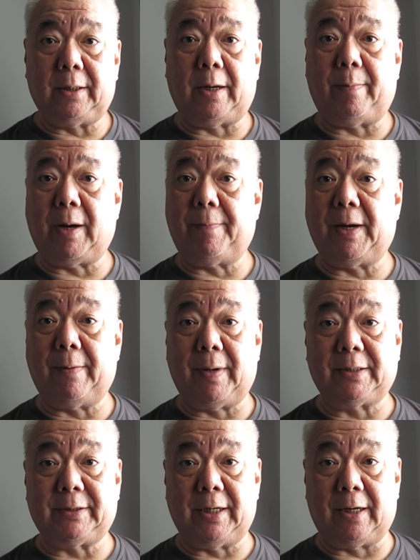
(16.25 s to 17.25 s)
na
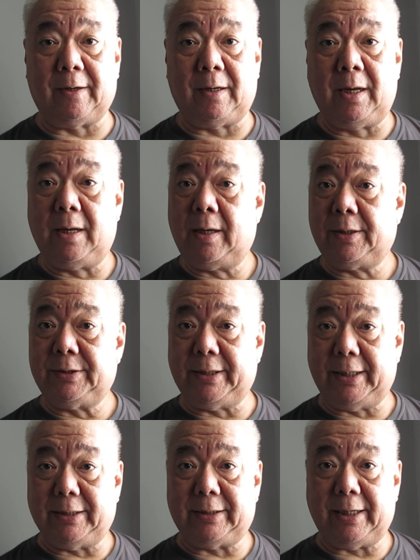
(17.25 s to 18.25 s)
magpalabas ng
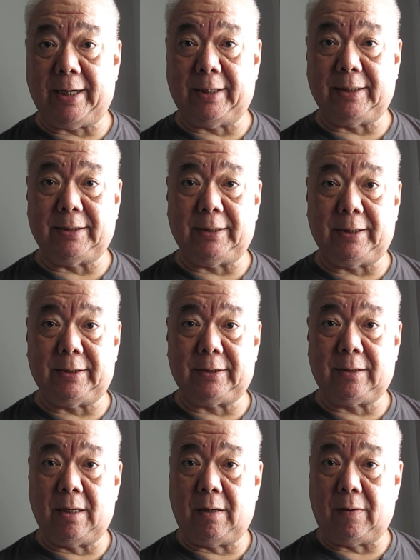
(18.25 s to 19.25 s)
cease and
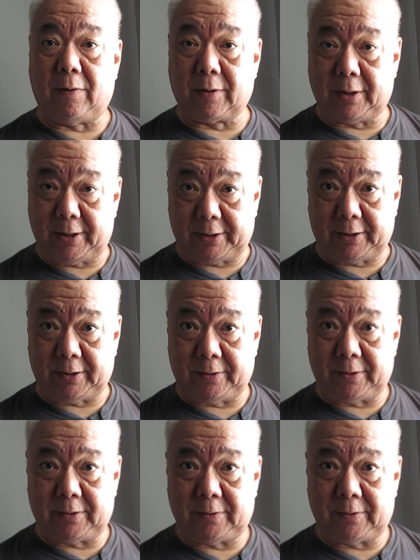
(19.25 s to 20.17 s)
desist order?